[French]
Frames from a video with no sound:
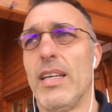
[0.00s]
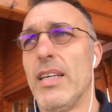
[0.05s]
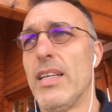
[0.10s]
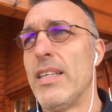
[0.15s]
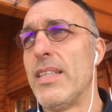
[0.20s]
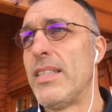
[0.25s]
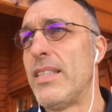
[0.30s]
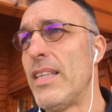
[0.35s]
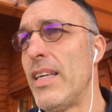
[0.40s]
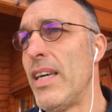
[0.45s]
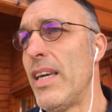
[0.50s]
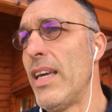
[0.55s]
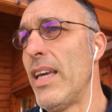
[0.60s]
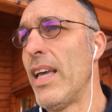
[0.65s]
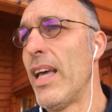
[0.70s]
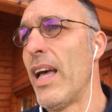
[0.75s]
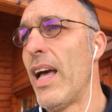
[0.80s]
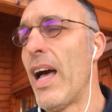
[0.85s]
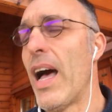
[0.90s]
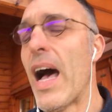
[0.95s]
c'est
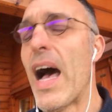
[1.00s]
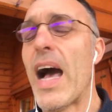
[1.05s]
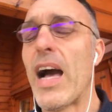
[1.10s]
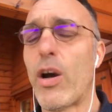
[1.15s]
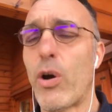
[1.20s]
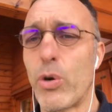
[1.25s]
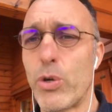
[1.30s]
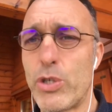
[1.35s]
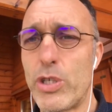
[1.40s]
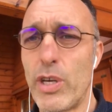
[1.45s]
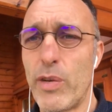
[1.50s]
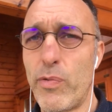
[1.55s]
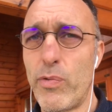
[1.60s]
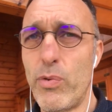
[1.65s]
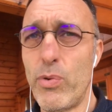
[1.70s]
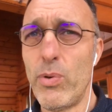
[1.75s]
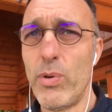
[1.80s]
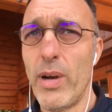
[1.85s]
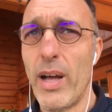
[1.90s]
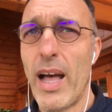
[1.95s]

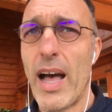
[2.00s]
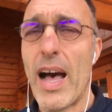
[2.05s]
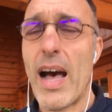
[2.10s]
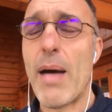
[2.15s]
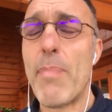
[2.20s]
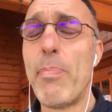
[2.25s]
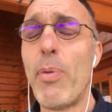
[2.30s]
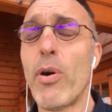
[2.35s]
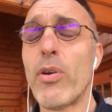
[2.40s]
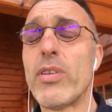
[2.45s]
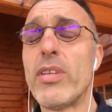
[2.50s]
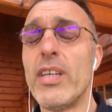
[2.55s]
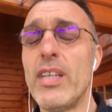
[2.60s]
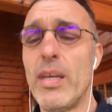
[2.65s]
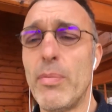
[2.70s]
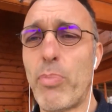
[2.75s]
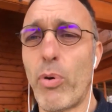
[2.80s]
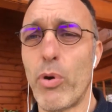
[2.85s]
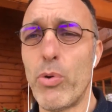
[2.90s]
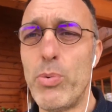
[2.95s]
accrochez-vous, apportez
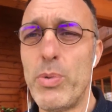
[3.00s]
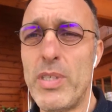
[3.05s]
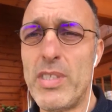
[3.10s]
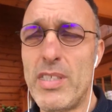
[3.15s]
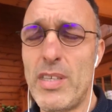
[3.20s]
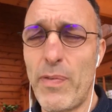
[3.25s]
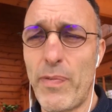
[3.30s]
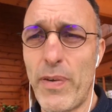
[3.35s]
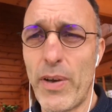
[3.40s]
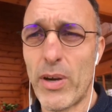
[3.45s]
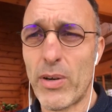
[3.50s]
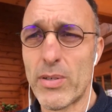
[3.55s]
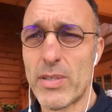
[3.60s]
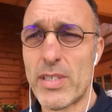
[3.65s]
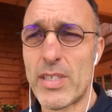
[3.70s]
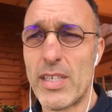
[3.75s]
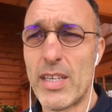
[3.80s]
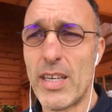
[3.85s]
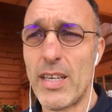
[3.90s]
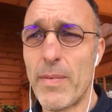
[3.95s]
des produits
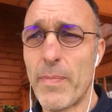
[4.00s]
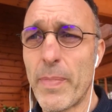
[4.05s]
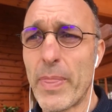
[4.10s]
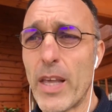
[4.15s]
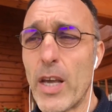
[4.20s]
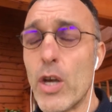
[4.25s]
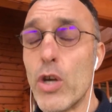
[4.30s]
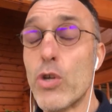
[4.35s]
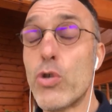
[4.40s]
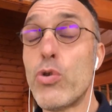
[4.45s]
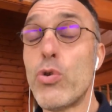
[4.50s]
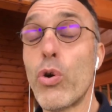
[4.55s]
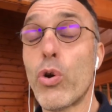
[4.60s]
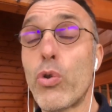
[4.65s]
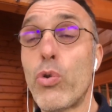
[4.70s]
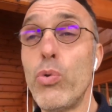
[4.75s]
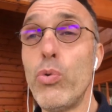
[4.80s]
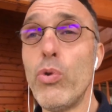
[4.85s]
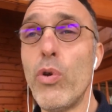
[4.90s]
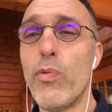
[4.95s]
différenciés,
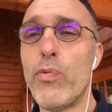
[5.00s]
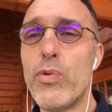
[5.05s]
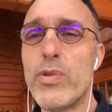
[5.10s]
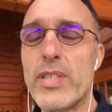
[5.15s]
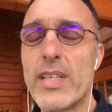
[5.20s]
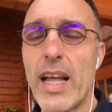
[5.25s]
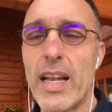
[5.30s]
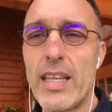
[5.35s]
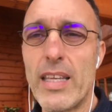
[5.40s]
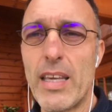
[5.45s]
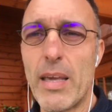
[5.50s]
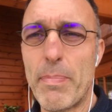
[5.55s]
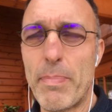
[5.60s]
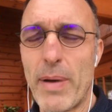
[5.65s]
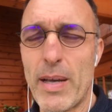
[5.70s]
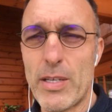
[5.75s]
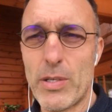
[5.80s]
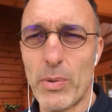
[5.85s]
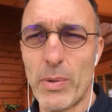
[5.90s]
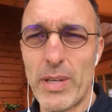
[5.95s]
Surtout, ne vous alignez
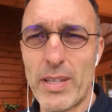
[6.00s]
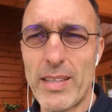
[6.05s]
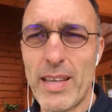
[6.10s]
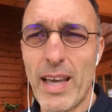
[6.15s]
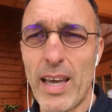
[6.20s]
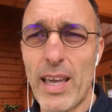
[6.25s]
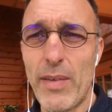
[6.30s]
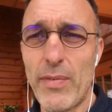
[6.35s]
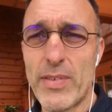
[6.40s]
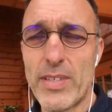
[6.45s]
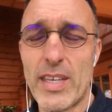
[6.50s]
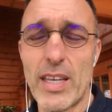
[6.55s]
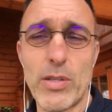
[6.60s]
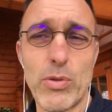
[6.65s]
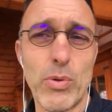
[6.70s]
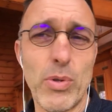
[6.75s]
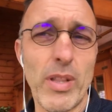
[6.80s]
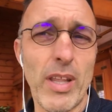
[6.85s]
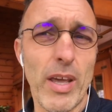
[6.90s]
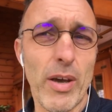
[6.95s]
pas sur les tarifs, ce qui
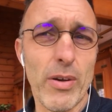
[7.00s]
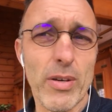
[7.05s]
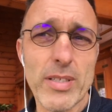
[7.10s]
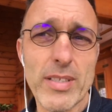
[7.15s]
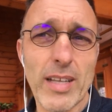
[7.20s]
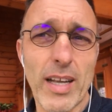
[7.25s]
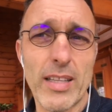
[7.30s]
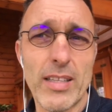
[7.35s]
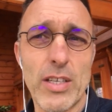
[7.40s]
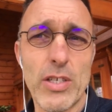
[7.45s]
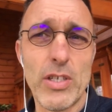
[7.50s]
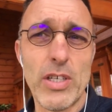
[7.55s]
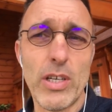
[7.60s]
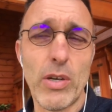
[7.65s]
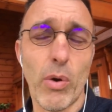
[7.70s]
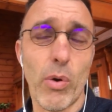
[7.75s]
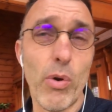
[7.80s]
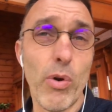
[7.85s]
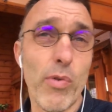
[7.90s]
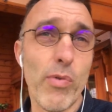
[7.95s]
est une erreur stratégique.
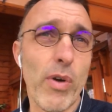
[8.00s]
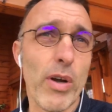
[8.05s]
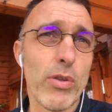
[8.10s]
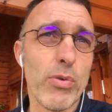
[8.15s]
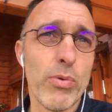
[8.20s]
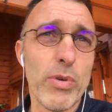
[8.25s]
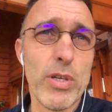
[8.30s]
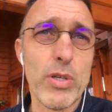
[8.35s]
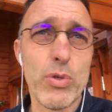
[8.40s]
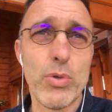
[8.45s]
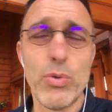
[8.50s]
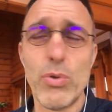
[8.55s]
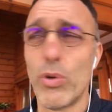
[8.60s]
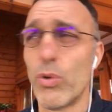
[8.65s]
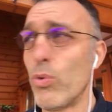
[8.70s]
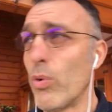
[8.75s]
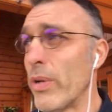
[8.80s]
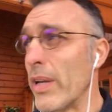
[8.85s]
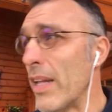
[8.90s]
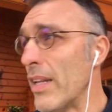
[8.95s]
On le voit tous les jours.
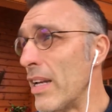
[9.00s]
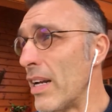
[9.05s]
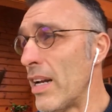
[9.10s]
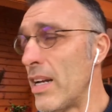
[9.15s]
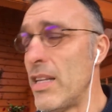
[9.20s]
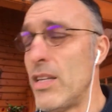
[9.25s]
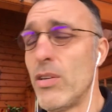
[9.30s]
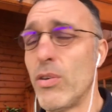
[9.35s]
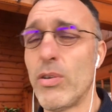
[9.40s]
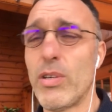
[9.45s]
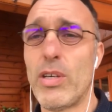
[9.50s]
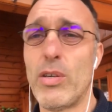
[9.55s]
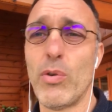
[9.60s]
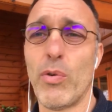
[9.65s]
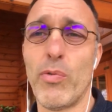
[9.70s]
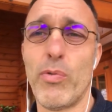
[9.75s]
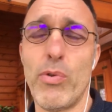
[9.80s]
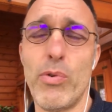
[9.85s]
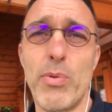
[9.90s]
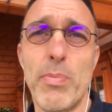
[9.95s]
Nous, on a des clients qui ont
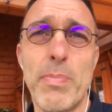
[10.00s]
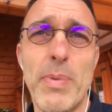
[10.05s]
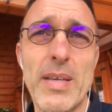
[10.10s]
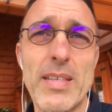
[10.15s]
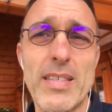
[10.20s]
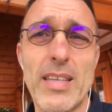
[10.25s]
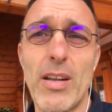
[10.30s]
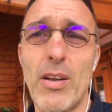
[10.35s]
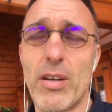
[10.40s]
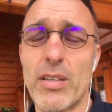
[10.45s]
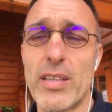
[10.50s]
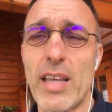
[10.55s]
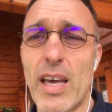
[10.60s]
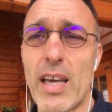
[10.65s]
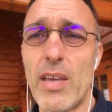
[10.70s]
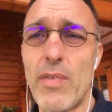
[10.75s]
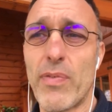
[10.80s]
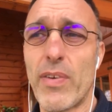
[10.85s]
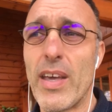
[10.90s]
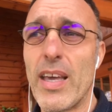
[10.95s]
voulu baisser leurs
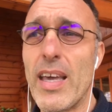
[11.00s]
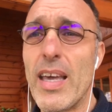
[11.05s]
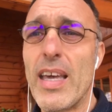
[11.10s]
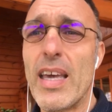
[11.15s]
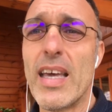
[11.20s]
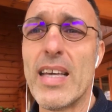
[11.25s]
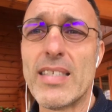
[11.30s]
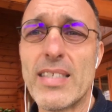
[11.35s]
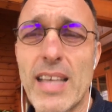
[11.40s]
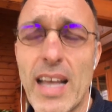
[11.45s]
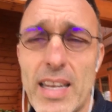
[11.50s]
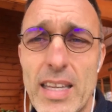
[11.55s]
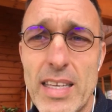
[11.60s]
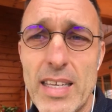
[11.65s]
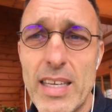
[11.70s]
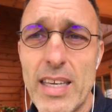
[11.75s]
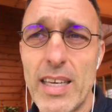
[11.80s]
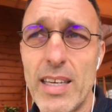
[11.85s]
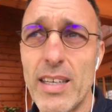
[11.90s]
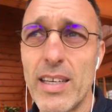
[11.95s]
tarifs et
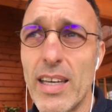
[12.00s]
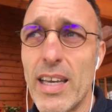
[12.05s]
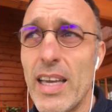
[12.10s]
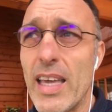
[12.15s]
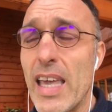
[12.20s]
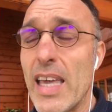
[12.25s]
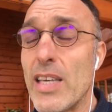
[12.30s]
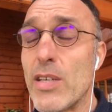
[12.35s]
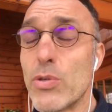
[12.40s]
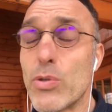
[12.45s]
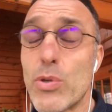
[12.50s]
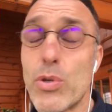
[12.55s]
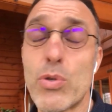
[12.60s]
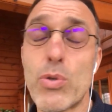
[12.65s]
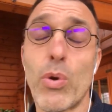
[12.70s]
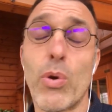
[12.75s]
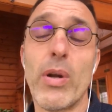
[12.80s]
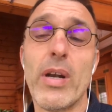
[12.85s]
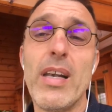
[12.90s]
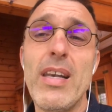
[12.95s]
s'aligner et qui se
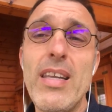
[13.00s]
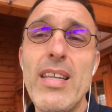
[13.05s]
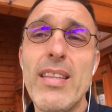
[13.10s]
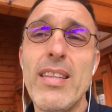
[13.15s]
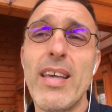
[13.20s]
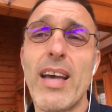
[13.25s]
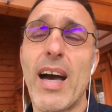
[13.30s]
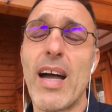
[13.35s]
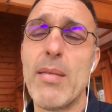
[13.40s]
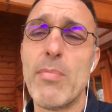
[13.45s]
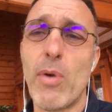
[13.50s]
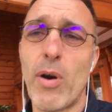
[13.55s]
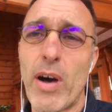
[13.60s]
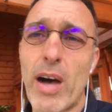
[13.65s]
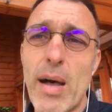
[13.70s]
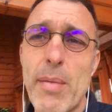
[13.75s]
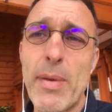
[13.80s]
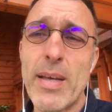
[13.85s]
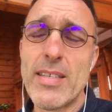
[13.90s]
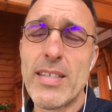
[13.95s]
sont littéralement
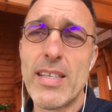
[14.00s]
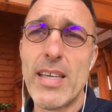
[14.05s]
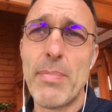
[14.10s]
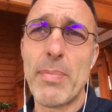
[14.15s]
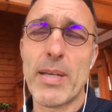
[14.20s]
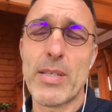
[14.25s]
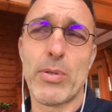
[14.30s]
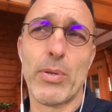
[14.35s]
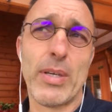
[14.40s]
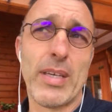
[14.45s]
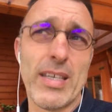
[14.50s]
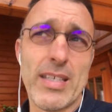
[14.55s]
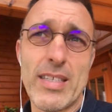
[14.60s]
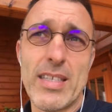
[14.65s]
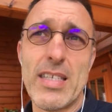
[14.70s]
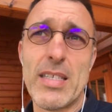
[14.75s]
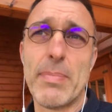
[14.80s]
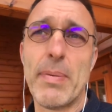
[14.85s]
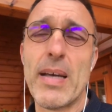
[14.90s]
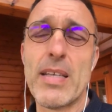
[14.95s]
ramassés parce que qu'est-ce
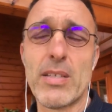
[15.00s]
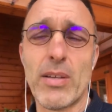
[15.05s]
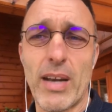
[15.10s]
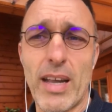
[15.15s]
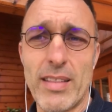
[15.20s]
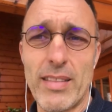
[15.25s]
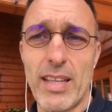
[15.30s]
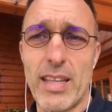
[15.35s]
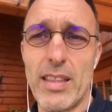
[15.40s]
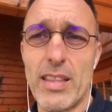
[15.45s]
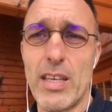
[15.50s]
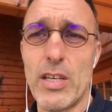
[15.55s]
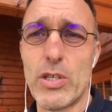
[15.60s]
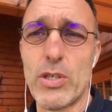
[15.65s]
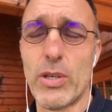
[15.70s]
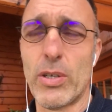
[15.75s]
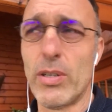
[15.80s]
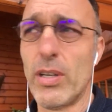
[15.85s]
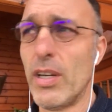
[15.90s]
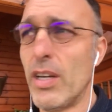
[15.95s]
qui se passe dans la tête des
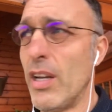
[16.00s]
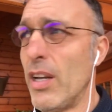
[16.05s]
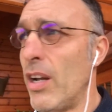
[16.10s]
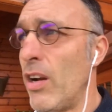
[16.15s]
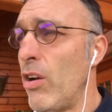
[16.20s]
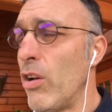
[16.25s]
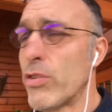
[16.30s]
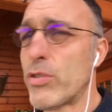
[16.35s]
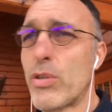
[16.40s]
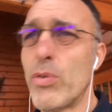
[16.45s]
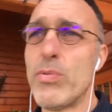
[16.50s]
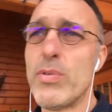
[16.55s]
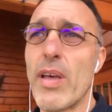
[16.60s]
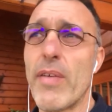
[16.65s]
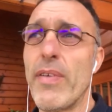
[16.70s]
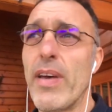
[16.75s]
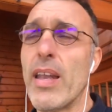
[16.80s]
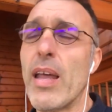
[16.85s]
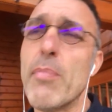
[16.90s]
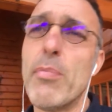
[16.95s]
gens Lorsque vous
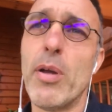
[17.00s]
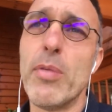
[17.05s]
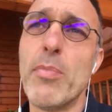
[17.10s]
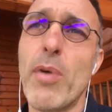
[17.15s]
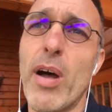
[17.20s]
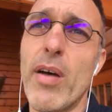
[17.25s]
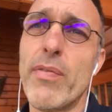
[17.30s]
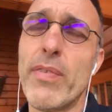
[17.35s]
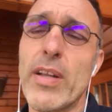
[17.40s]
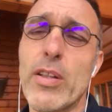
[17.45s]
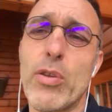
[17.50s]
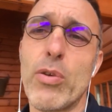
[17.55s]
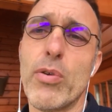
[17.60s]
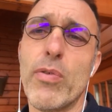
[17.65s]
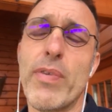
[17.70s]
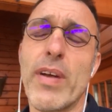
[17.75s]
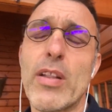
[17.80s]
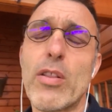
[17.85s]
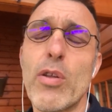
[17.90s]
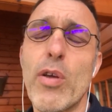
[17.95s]
avez un abonnement à
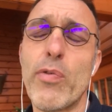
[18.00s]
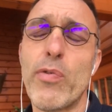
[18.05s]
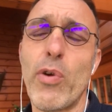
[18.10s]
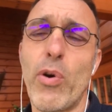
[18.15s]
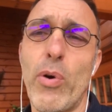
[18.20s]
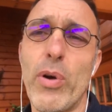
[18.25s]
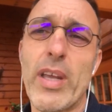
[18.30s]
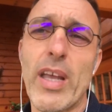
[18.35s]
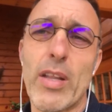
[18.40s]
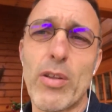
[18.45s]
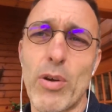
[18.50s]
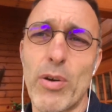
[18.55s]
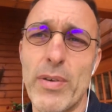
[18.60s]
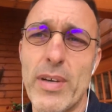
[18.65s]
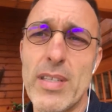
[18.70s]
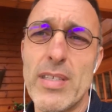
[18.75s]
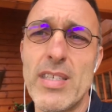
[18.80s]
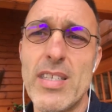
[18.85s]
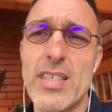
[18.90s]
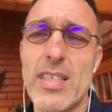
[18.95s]

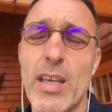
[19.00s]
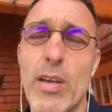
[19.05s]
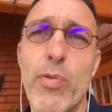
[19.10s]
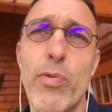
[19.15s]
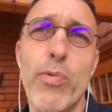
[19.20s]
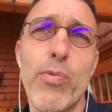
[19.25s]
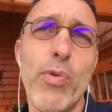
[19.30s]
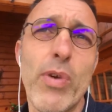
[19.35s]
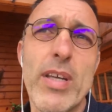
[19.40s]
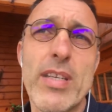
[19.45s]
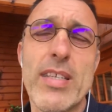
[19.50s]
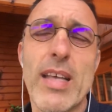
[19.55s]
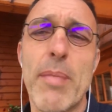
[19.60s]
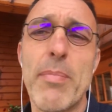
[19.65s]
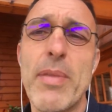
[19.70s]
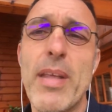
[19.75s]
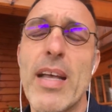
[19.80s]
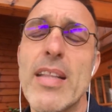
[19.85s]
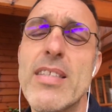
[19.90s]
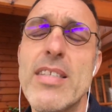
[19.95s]
29,90€ et que vous les
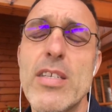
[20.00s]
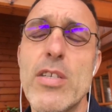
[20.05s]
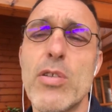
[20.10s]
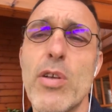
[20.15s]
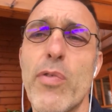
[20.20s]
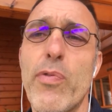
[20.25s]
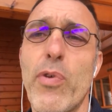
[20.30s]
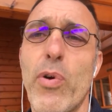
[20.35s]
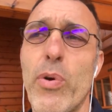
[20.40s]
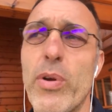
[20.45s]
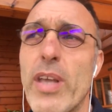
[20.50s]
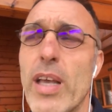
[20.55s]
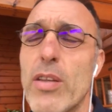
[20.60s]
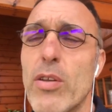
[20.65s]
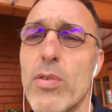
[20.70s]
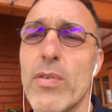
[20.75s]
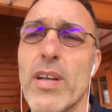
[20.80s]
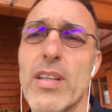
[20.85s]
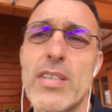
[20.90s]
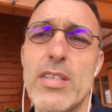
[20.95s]
amener à
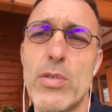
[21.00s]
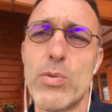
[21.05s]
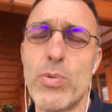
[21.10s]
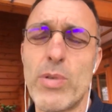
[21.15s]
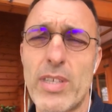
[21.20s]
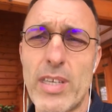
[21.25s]
19,90€ ou